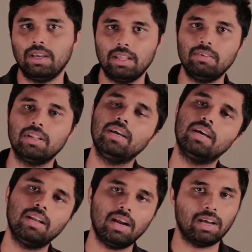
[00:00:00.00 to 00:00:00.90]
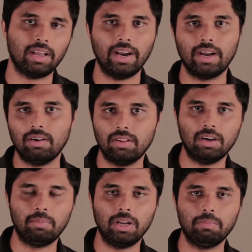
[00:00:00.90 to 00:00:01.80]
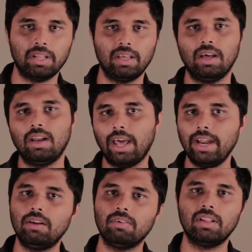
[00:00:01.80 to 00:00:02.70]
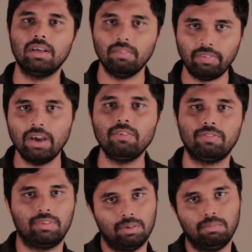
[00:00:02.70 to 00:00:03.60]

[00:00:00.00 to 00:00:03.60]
இது வந்து எதனால் க்ரியேட் ஆகுது அப்படின்னு பார்த்தீங்கன்னா லைட் வந்து வேவ்ஸ்